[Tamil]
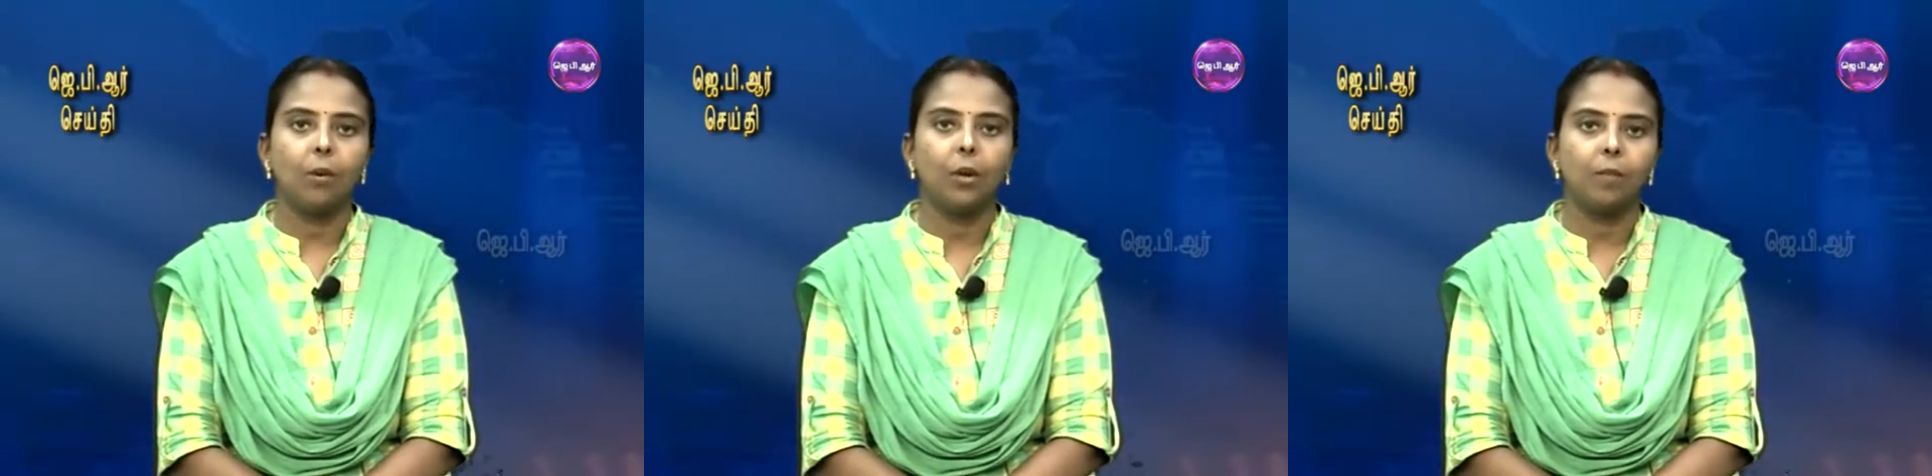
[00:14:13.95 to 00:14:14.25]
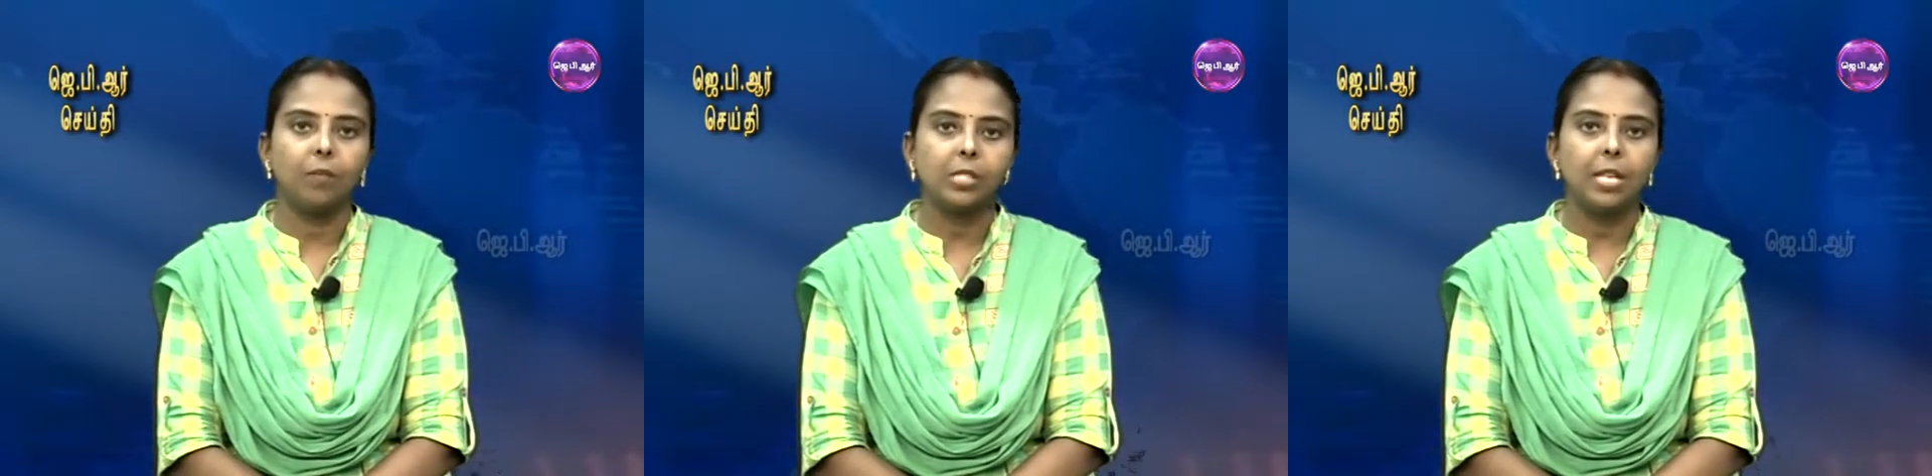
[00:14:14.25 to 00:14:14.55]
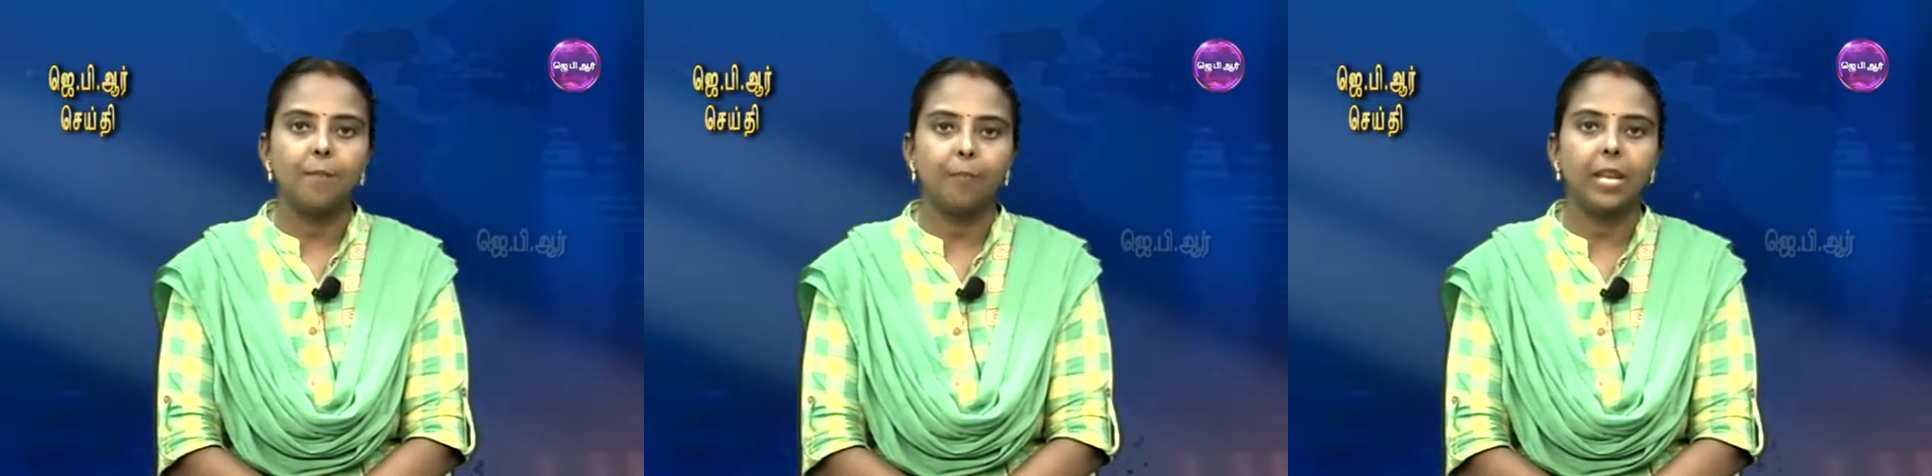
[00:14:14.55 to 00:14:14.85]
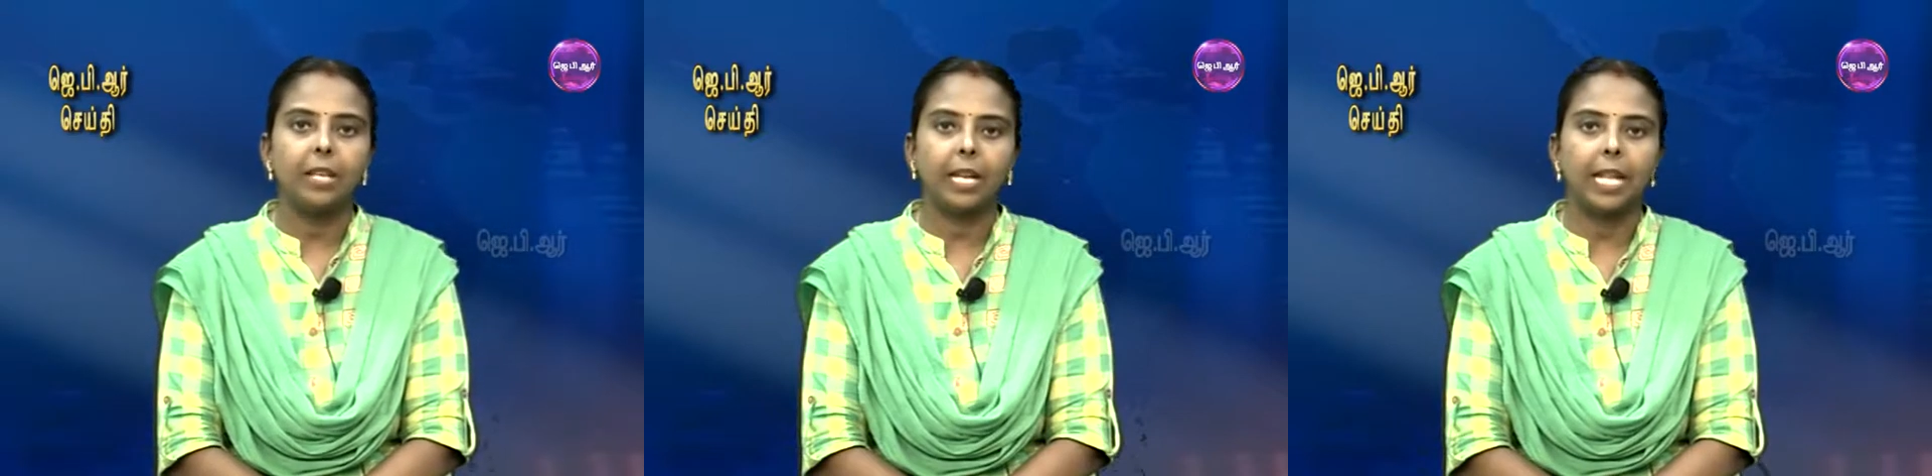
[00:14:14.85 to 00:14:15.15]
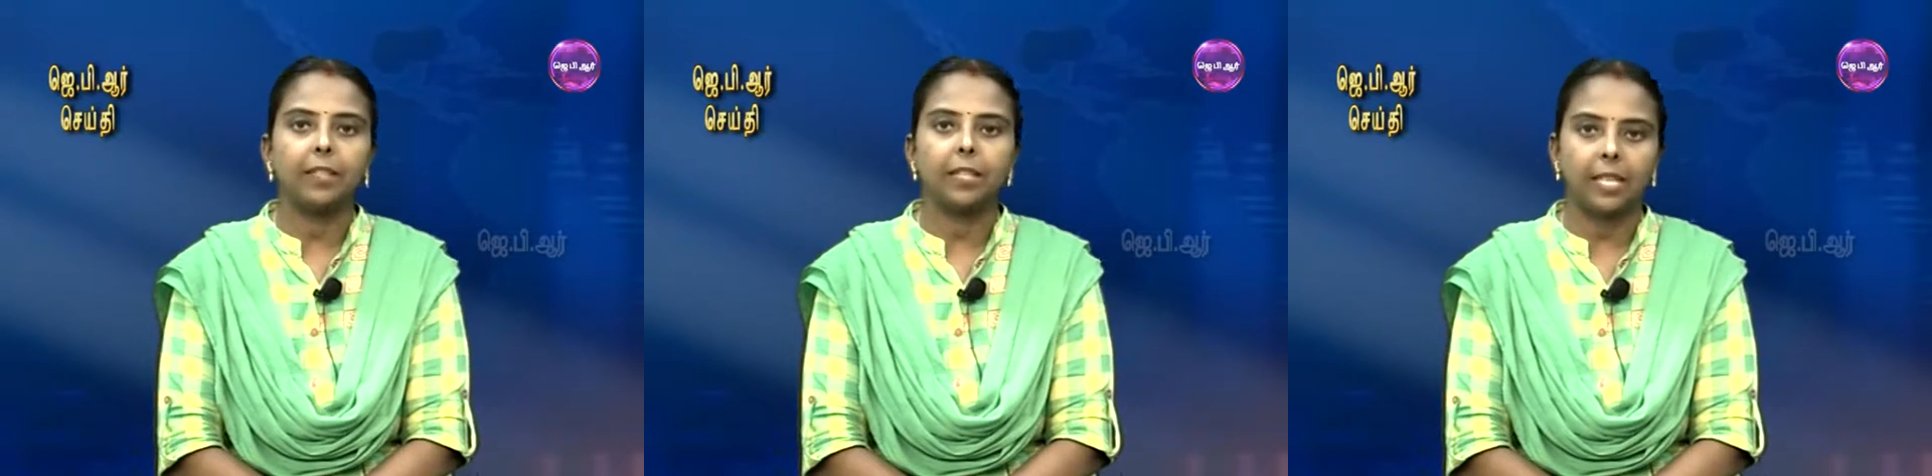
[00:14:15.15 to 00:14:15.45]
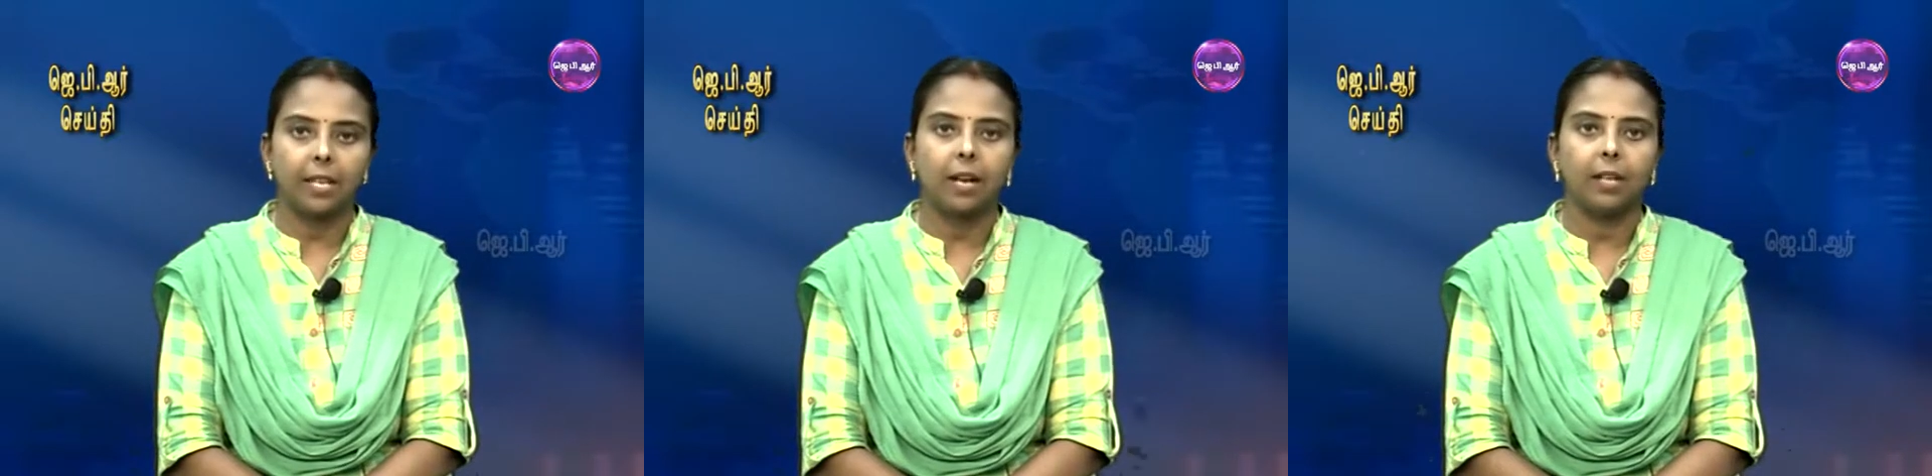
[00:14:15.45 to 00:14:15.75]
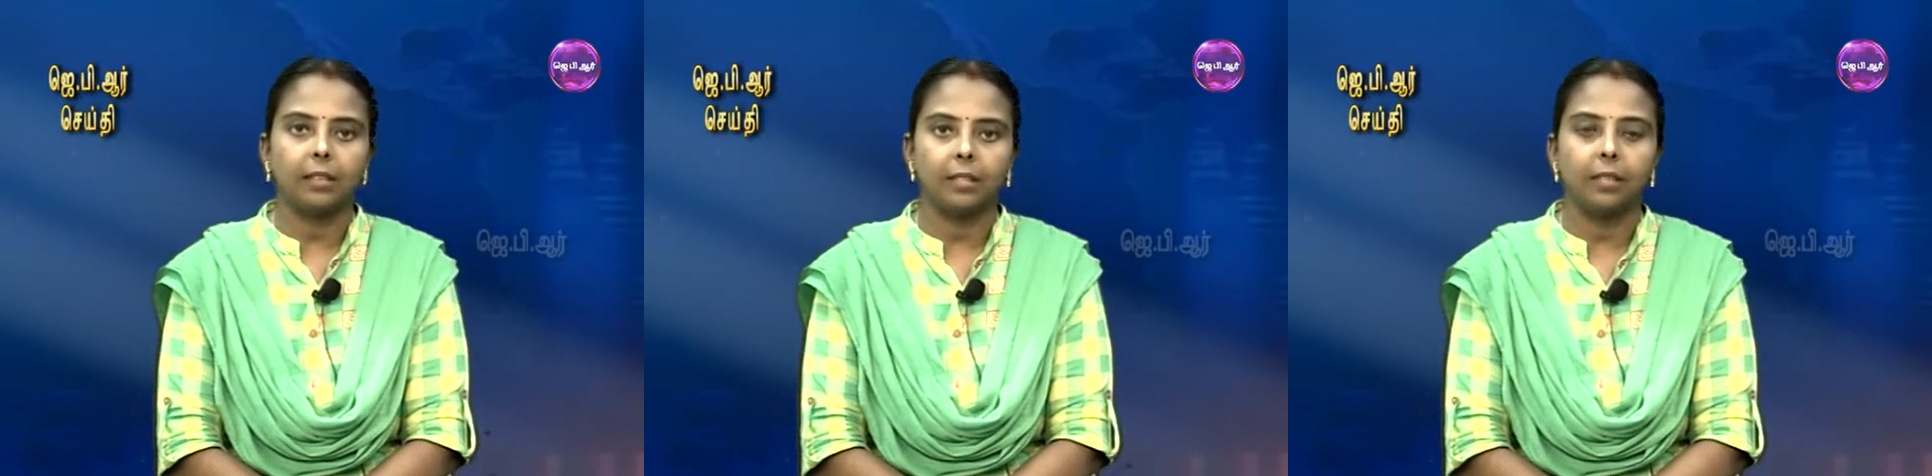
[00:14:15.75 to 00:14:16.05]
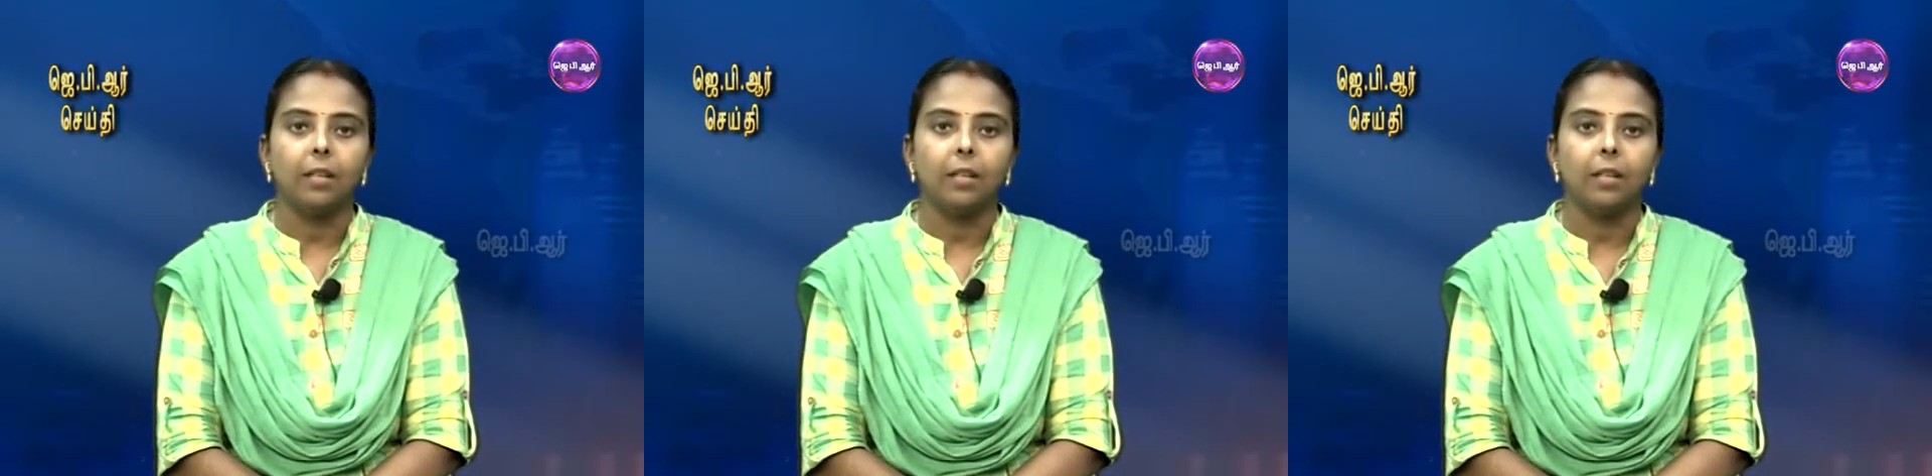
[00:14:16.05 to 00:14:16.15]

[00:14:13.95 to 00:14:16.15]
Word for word: ஒரு முஸ்லிம் பெண் இணைந்ததை அடுத்து